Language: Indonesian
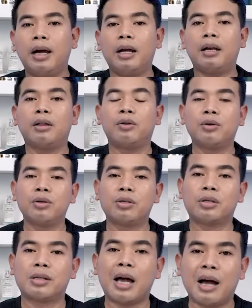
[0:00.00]
Ini tuh
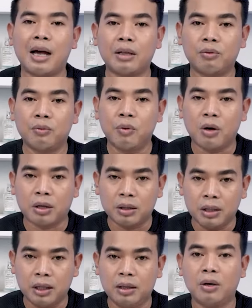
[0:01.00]
sangat
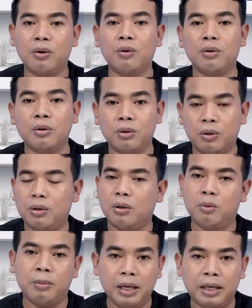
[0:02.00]
worth it untuk
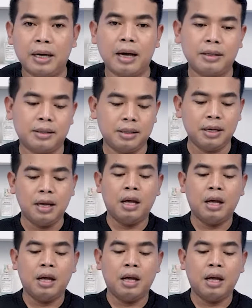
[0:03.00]
lo beli, guys.